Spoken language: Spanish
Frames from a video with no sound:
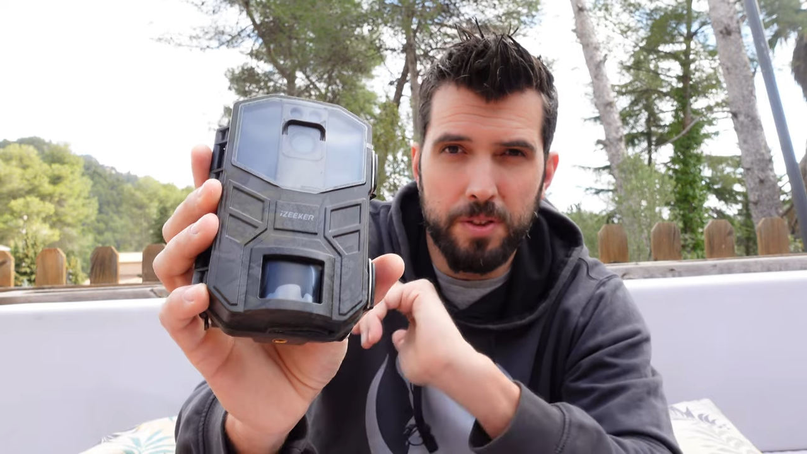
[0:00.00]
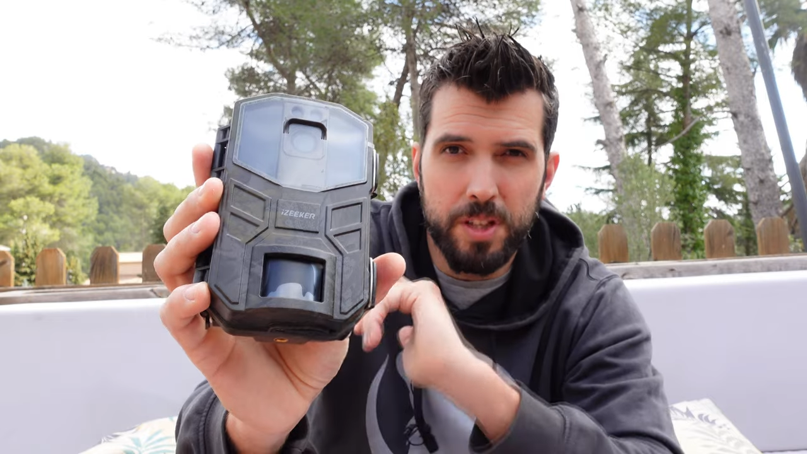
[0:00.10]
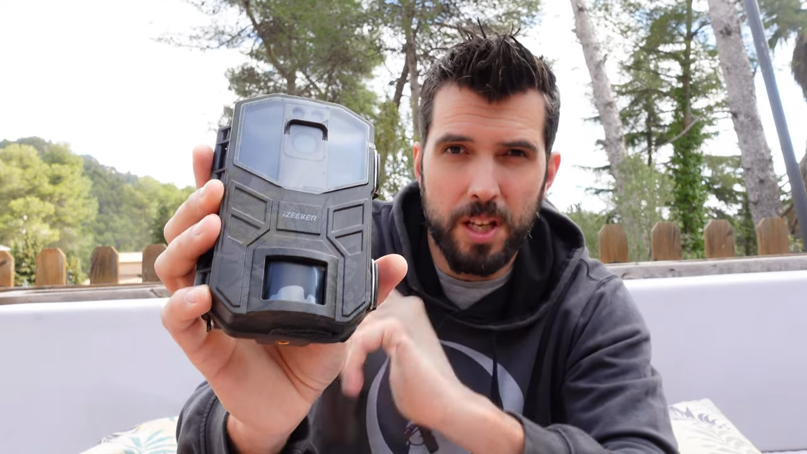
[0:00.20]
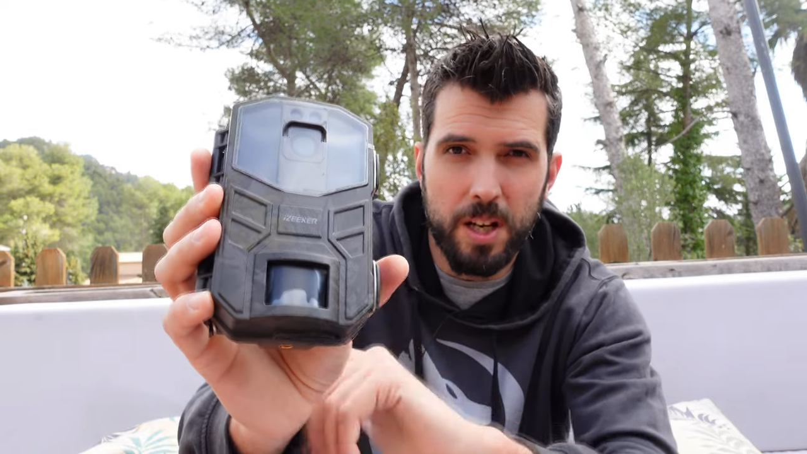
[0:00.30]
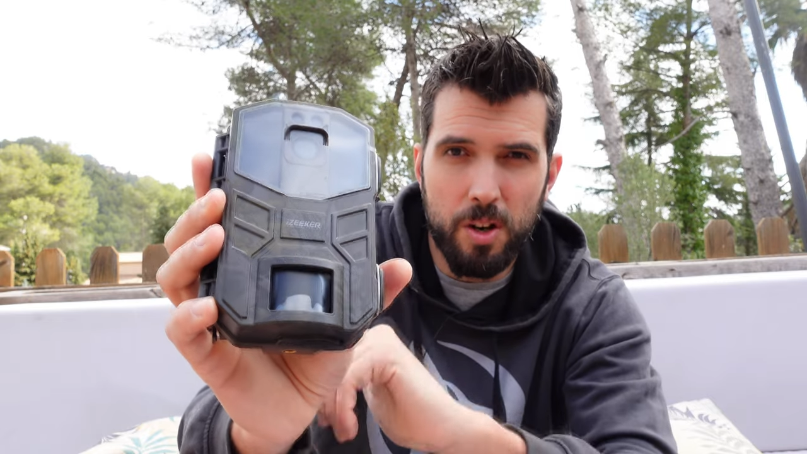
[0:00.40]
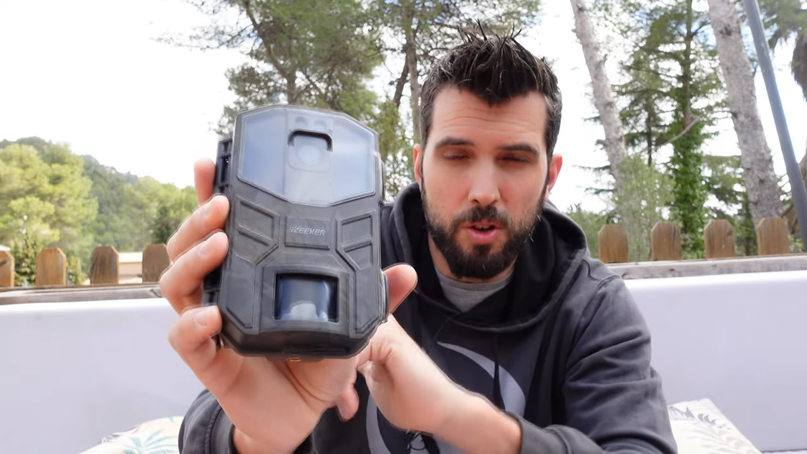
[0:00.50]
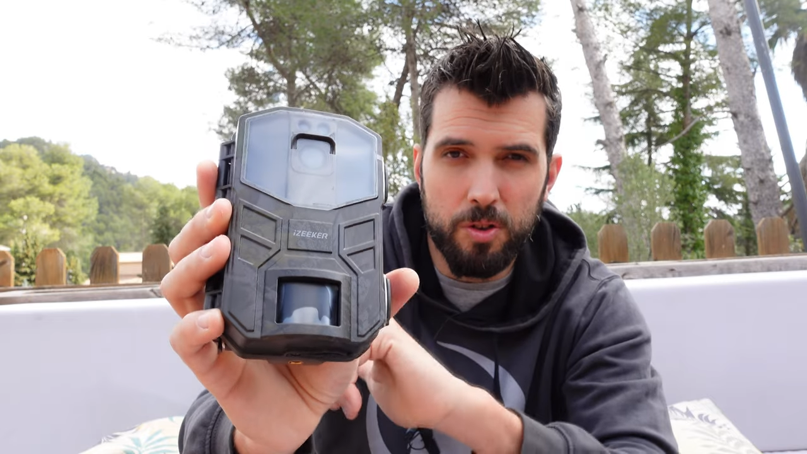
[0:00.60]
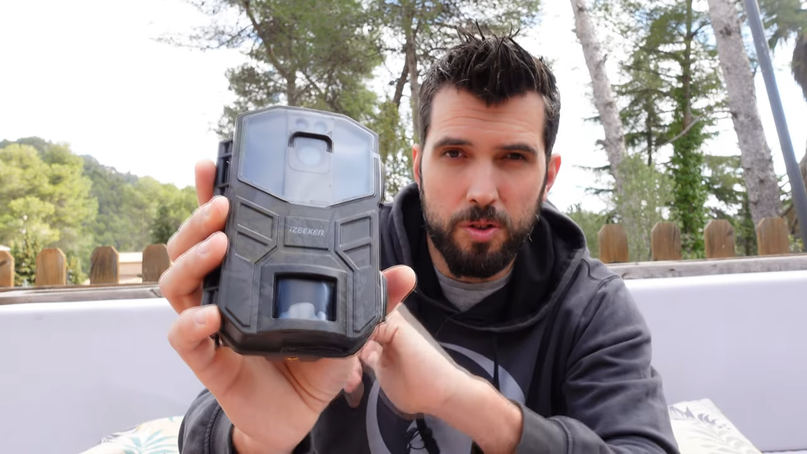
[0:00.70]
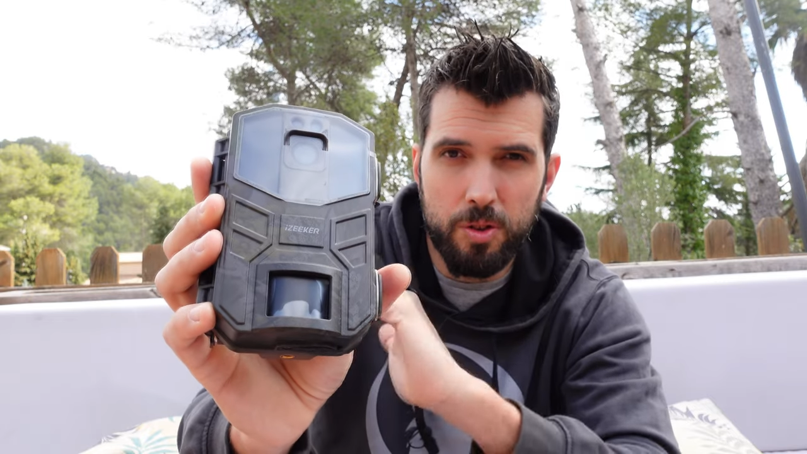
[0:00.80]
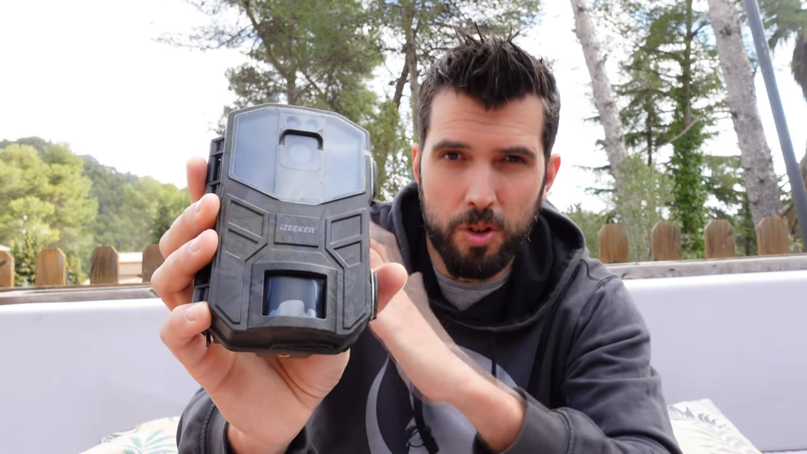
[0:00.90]
Tiene los
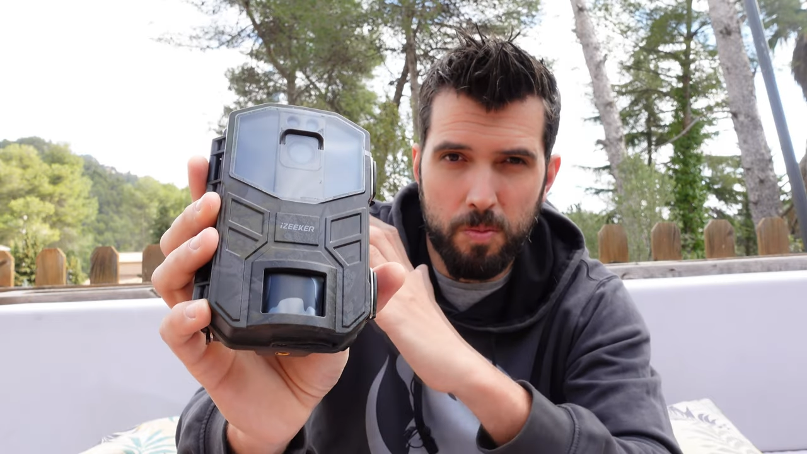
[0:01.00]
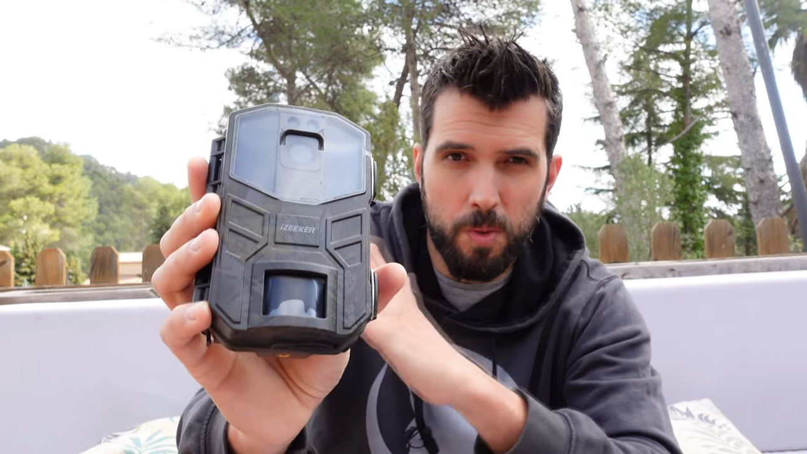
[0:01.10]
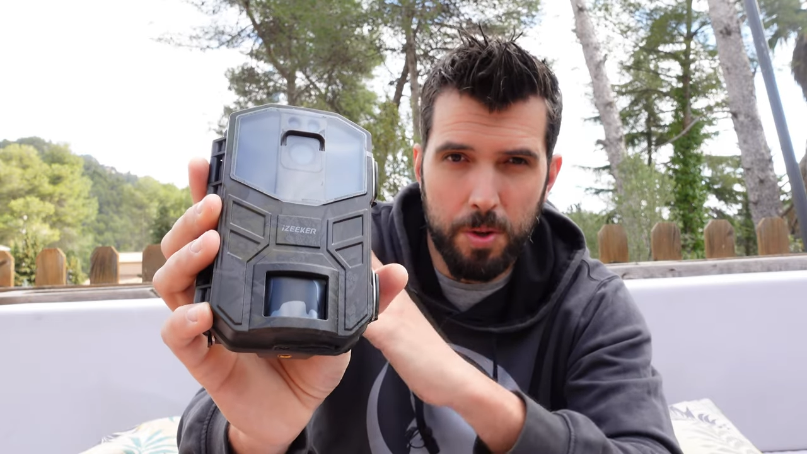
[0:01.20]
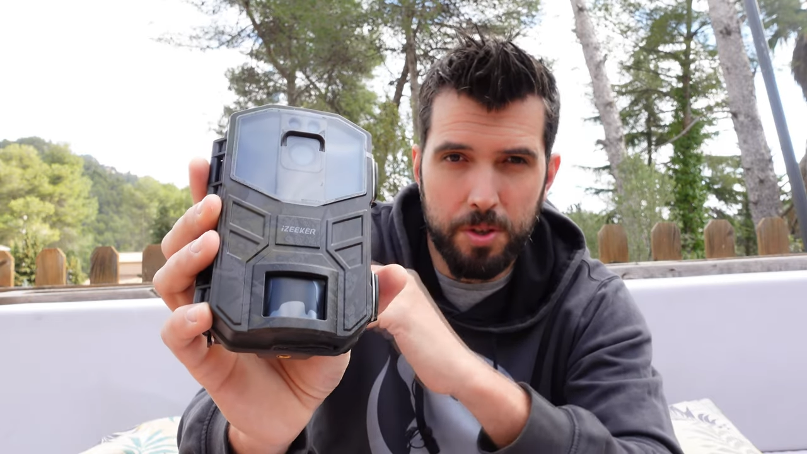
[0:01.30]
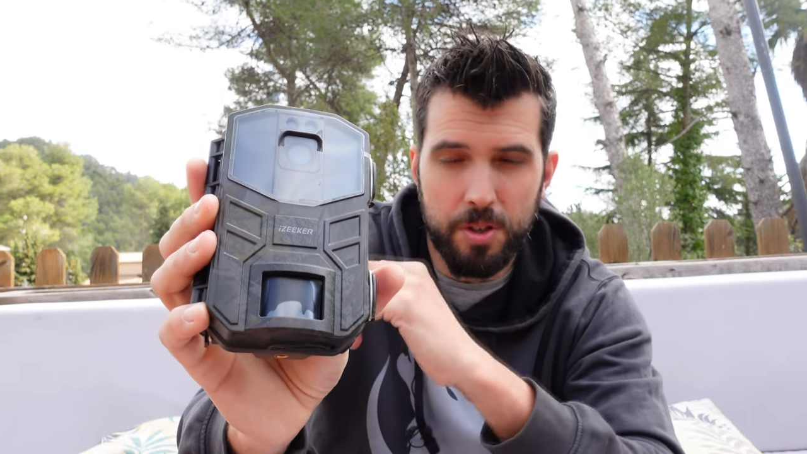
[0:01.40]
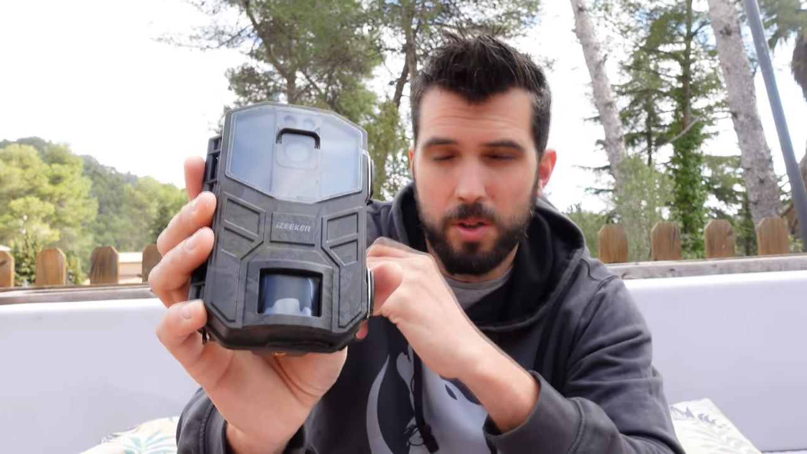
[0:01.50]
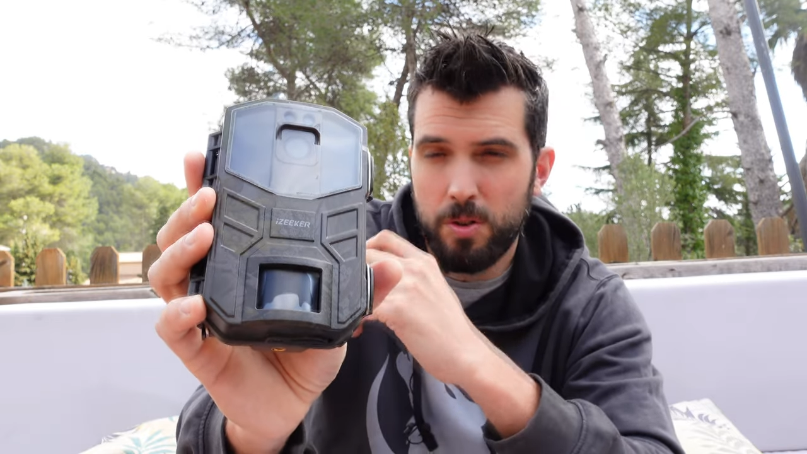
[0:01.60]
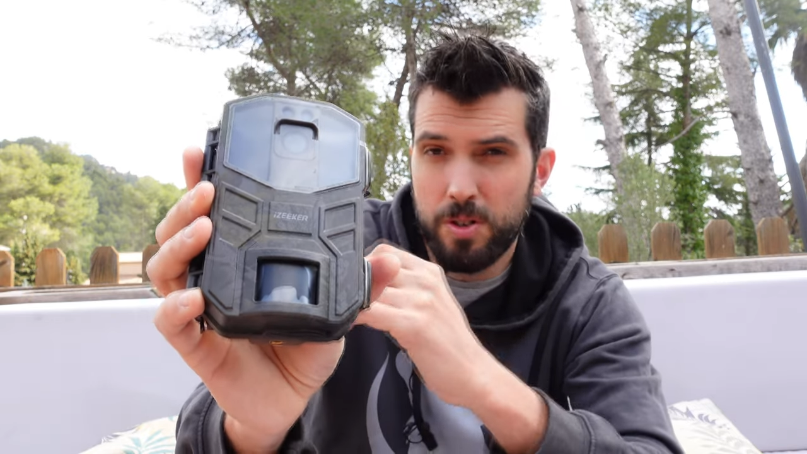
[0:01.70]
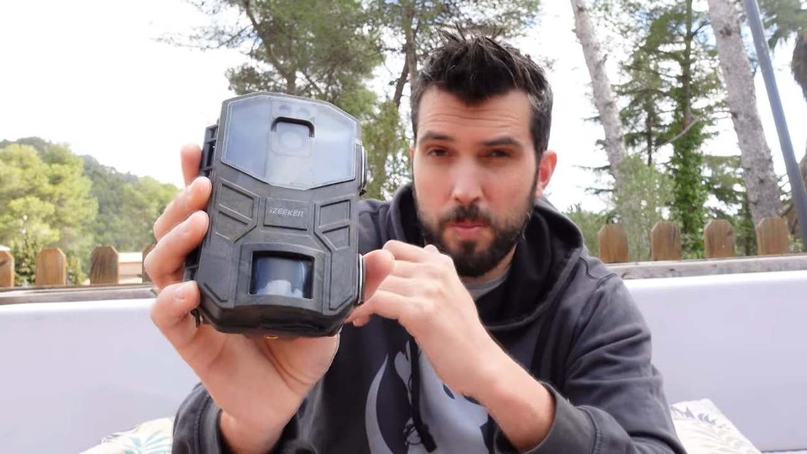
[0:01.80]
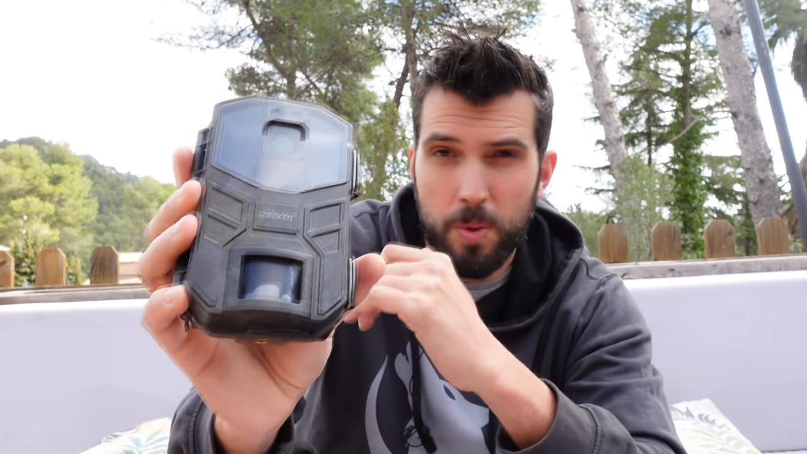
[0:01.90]
dos modos o
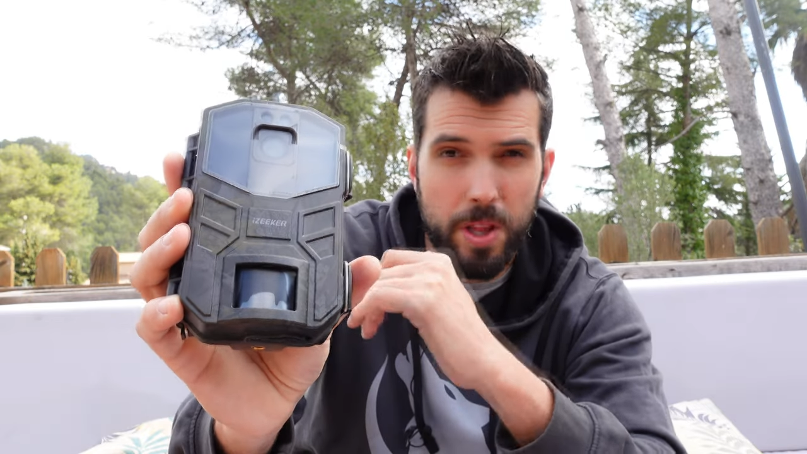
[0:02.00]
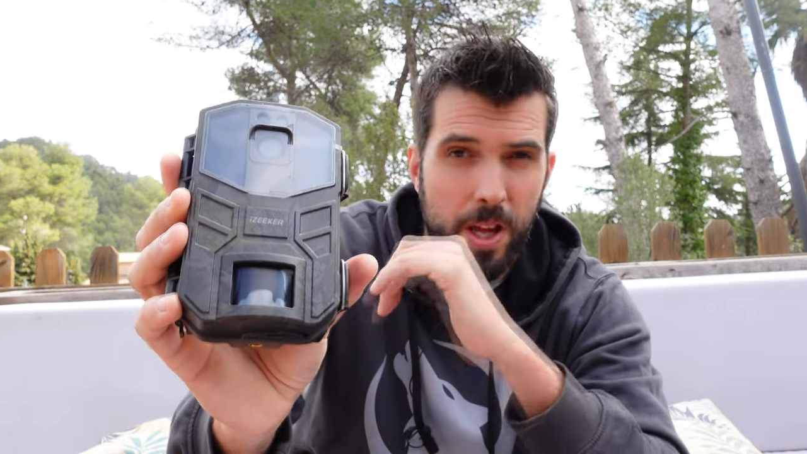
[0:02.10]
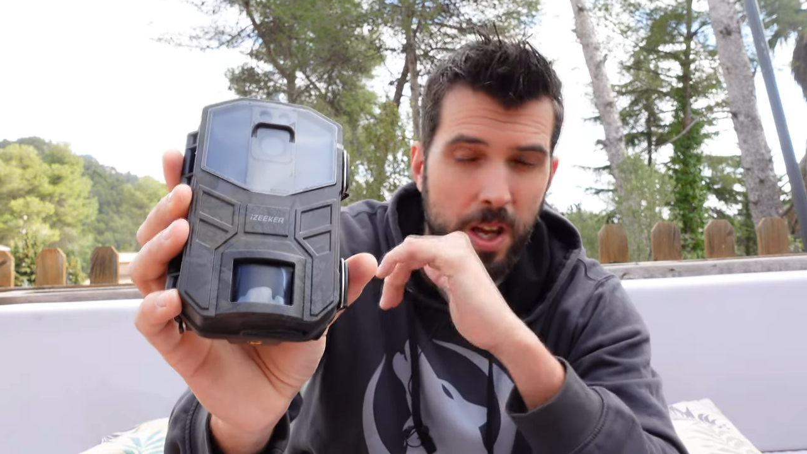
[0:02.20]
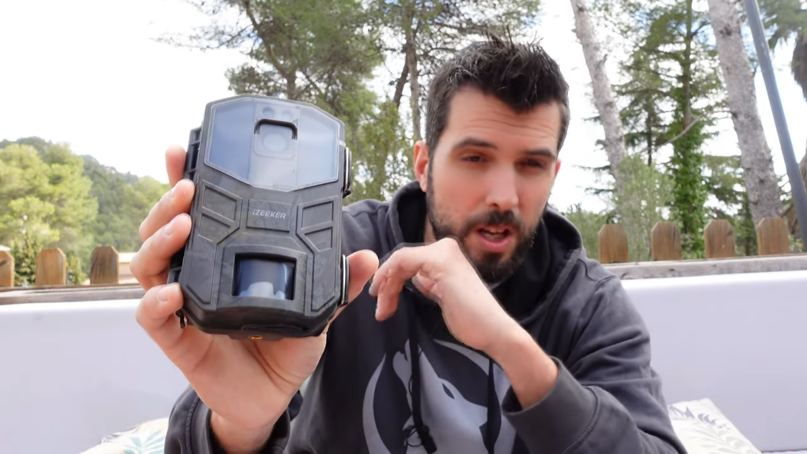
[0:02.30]
incluso puede